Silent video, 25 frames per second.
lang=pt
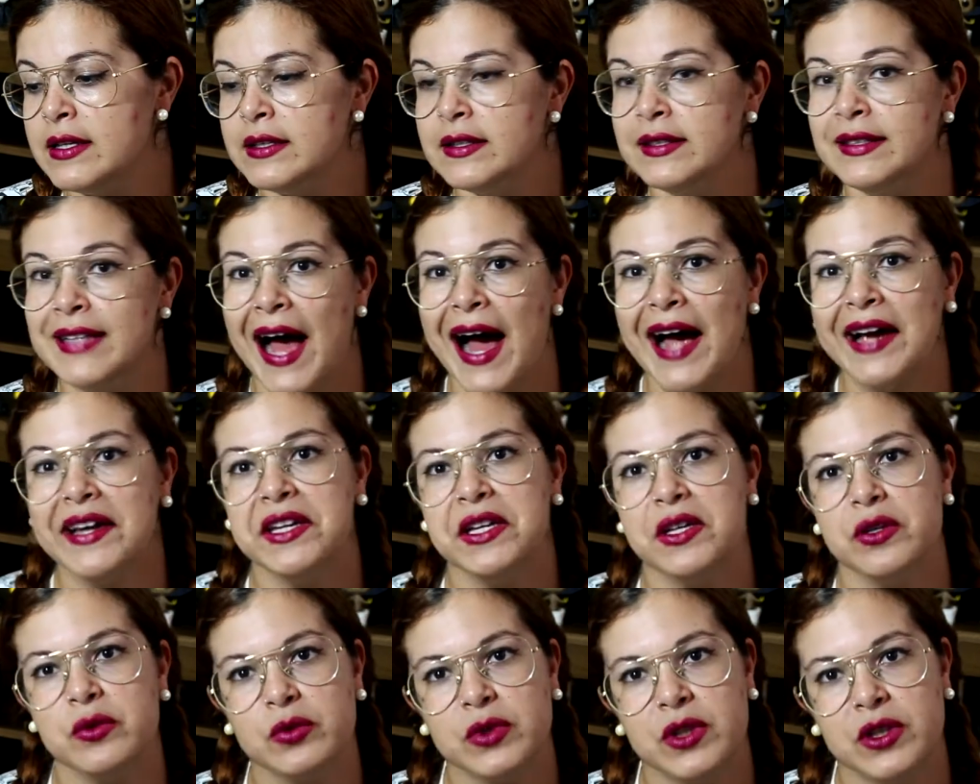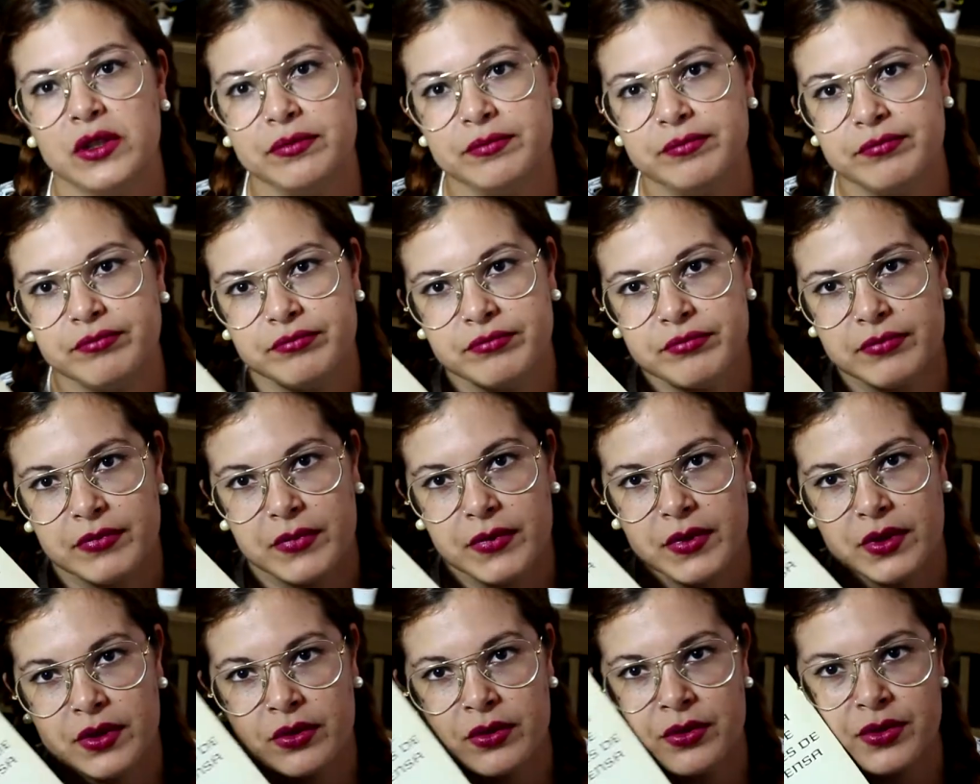da guilda
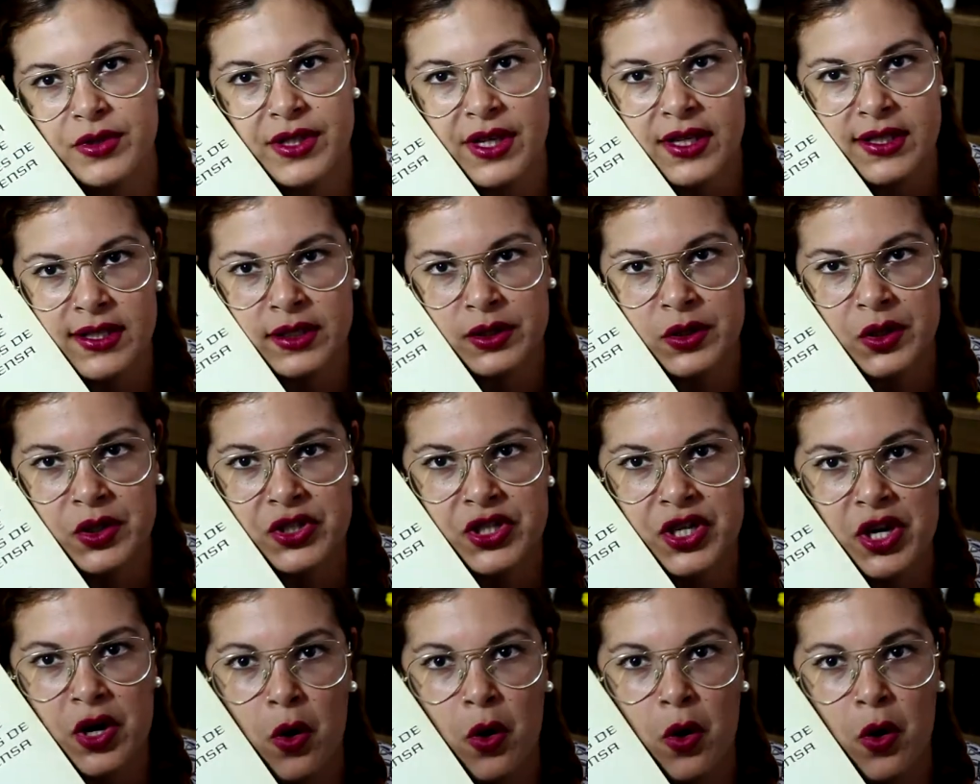dos caçadores de